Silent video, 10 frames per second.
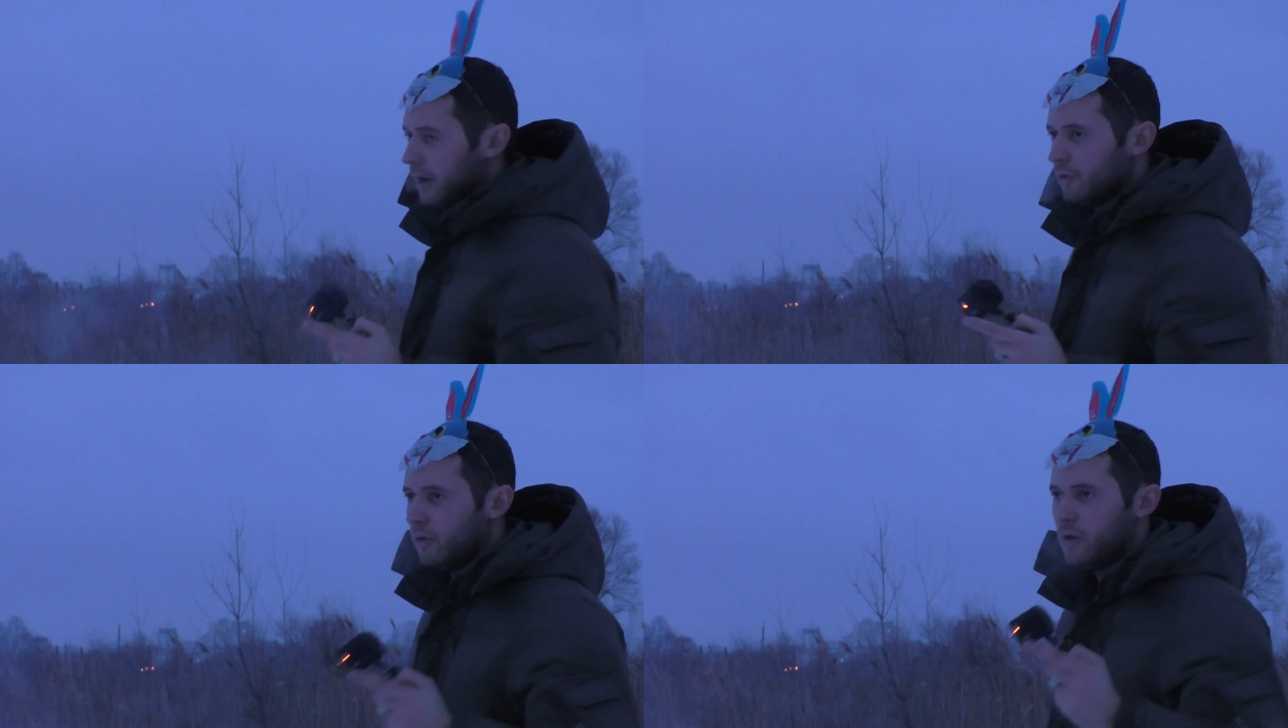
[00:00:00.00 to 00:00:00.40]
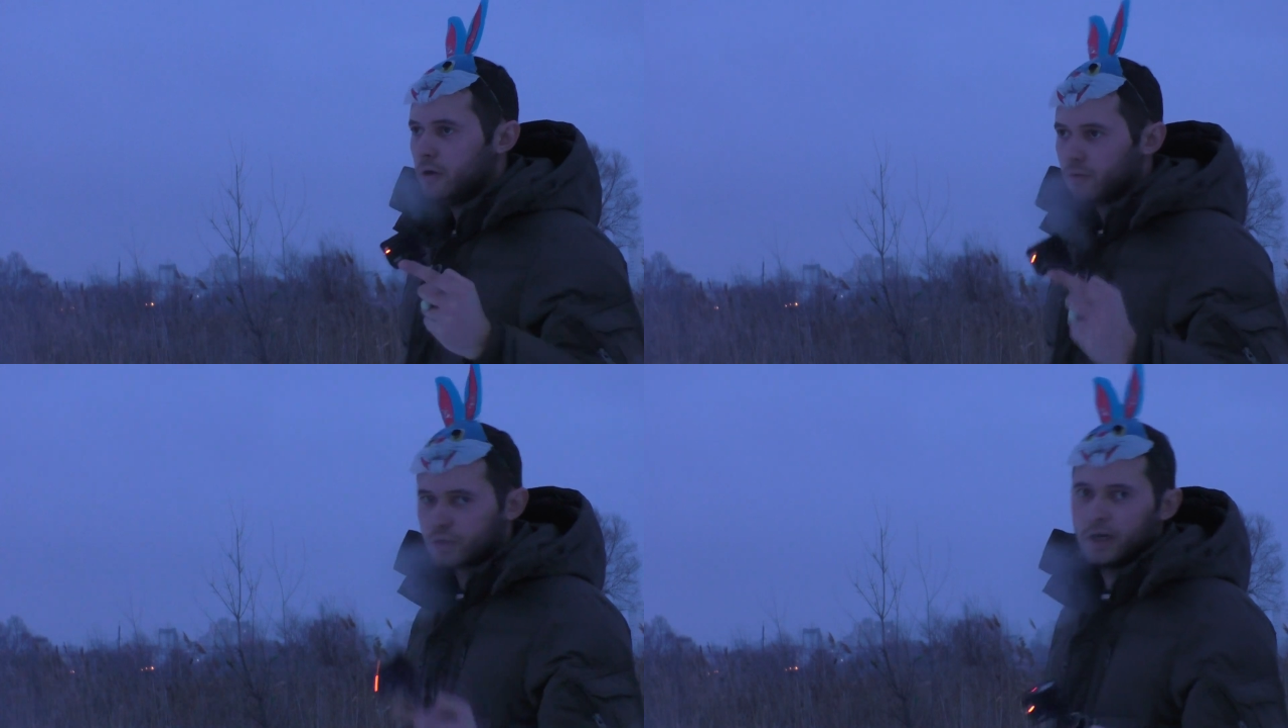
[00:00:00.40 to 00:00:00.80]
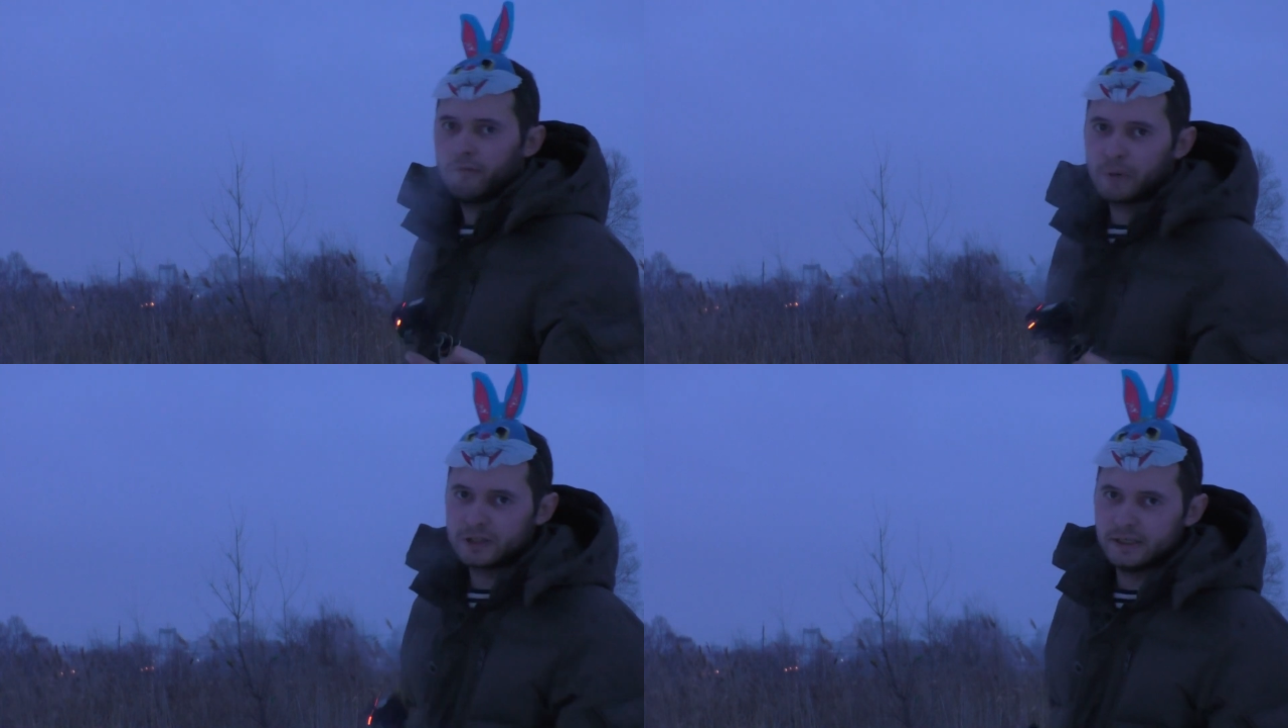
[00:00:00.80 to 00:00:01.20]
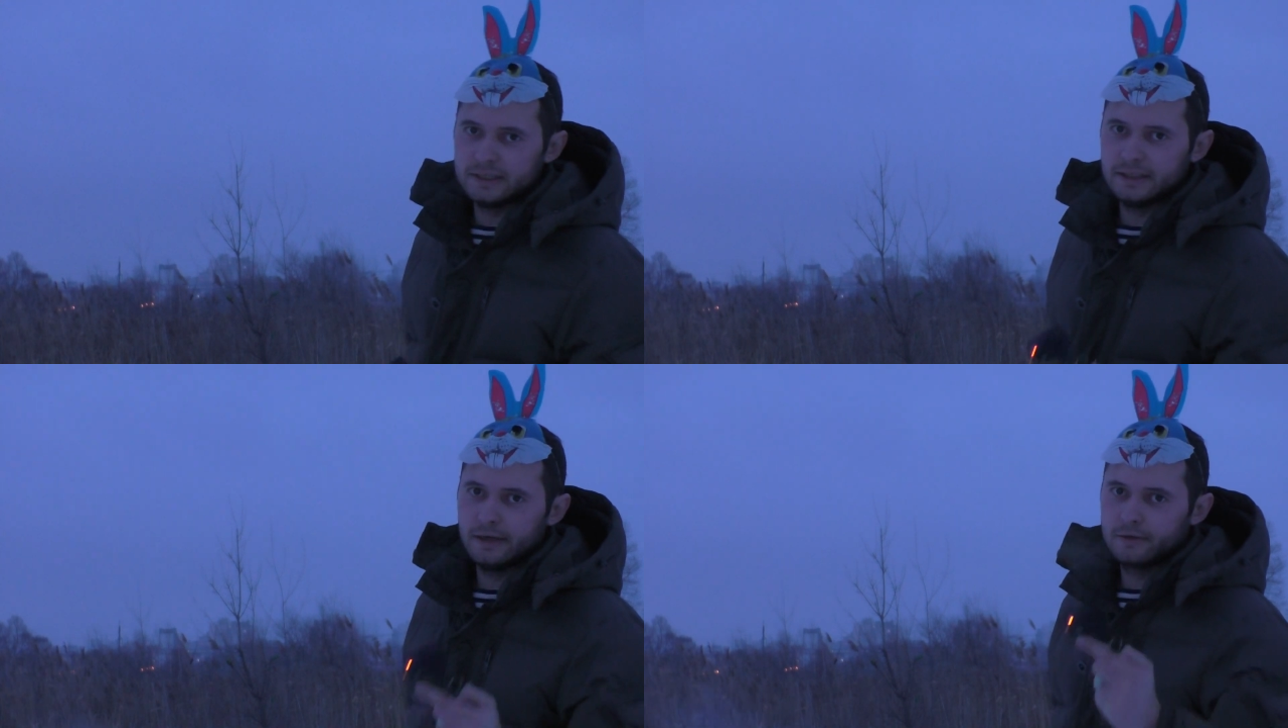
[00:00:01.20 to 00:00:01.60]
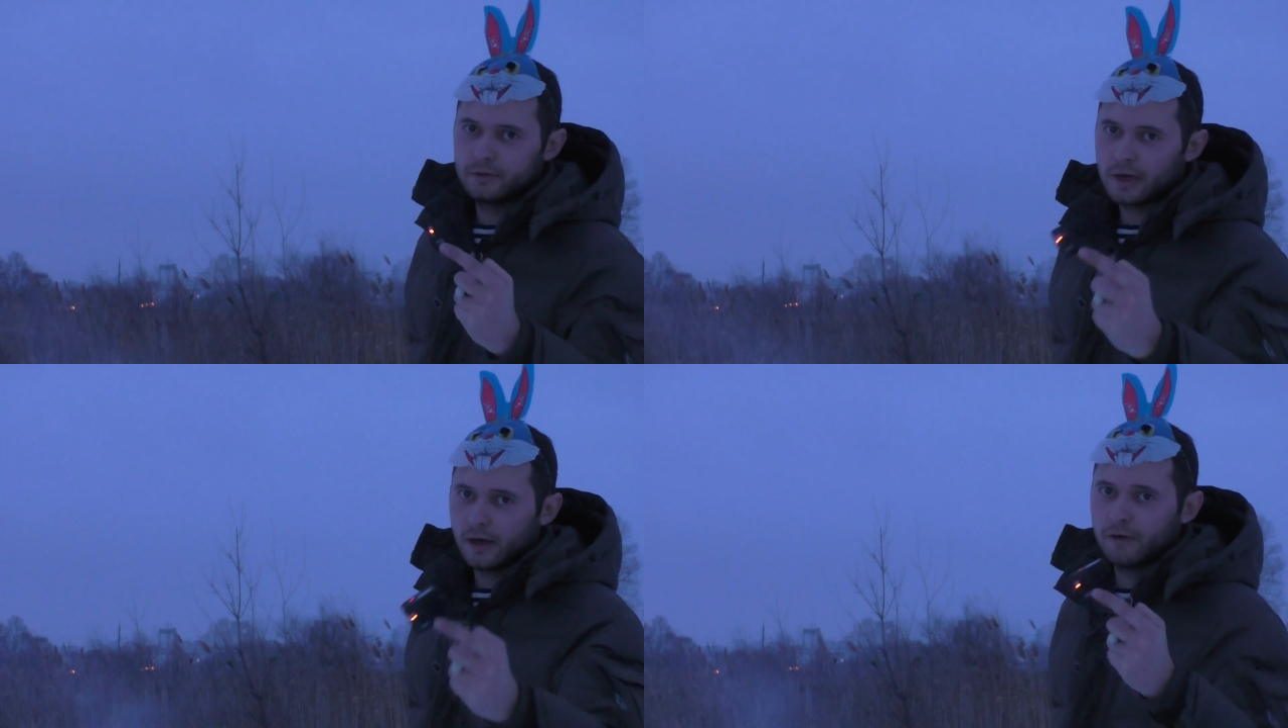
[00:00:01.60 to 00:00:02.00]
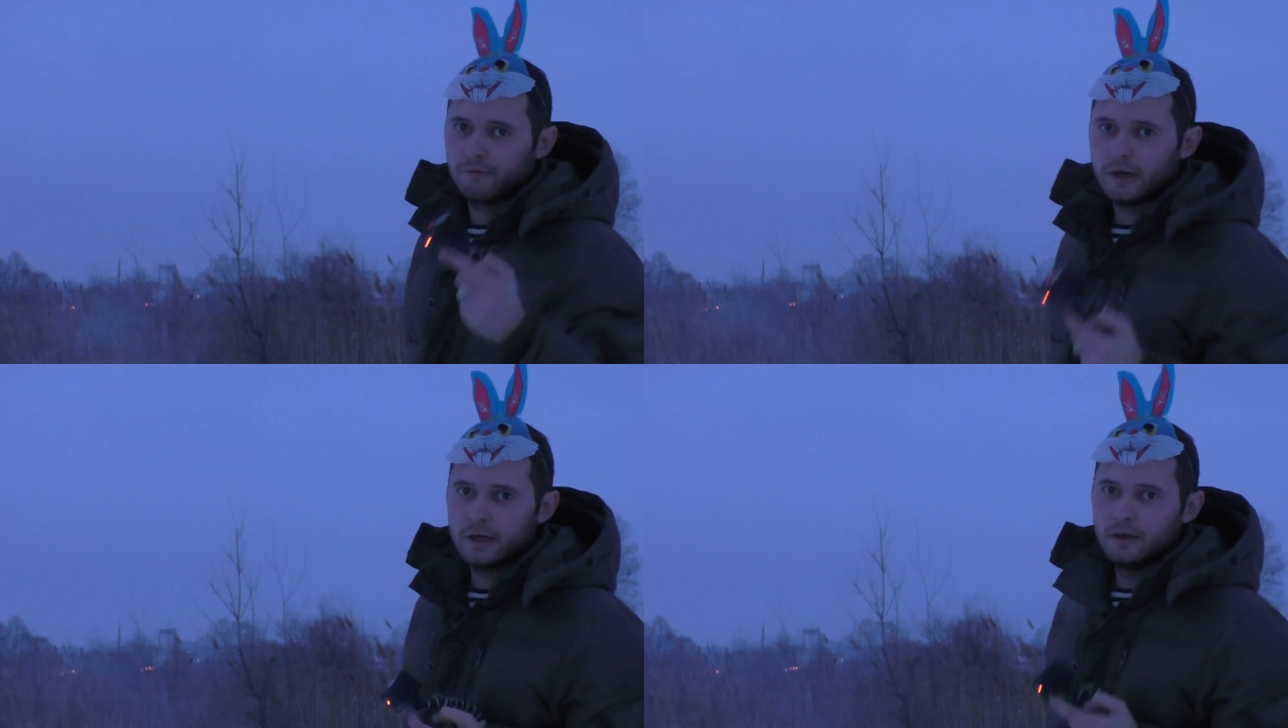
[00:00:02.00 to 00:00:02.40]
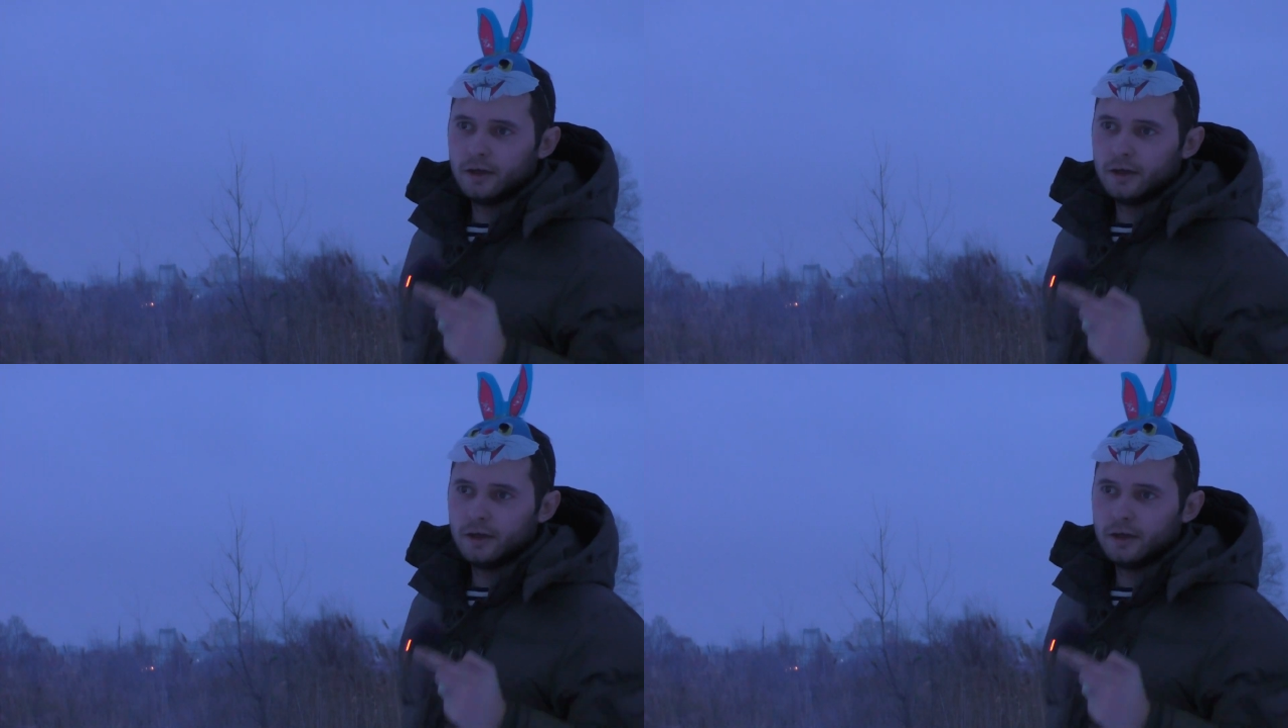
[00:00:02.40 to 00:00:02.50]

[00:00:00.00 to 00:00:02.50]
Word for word: оно уже в процессе, так как вы